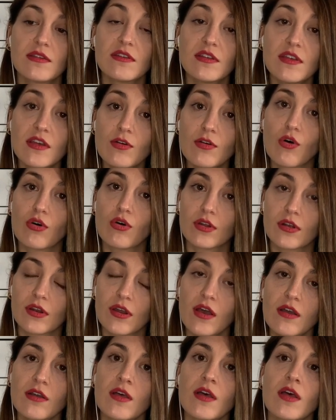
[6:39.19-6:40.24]
Direkt
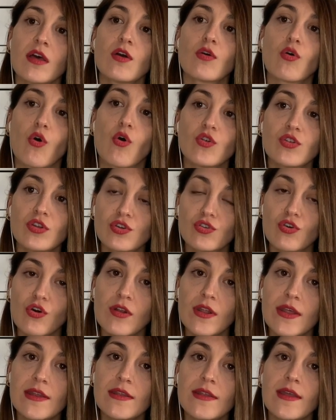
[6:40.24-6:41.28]
olarak
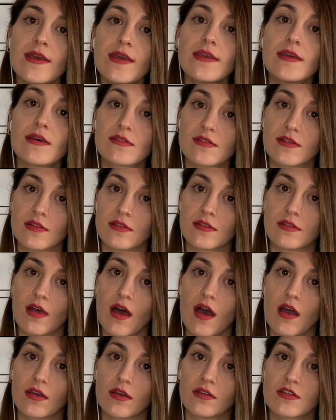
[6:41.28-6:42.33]
koordinatörlerine yazın
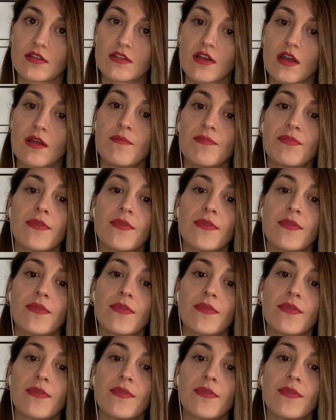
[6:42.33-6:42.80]
arkadaşlar.